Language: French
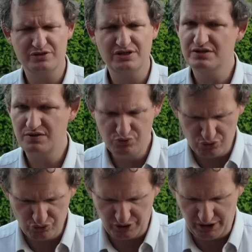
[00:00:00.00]
C'est
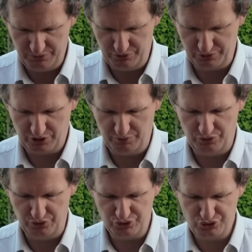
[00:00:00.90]
beaucoup quand même
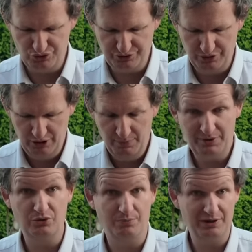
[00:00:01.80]
comme chute,
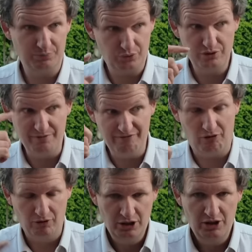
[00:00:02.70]
pardon, pas de produit, mais vend.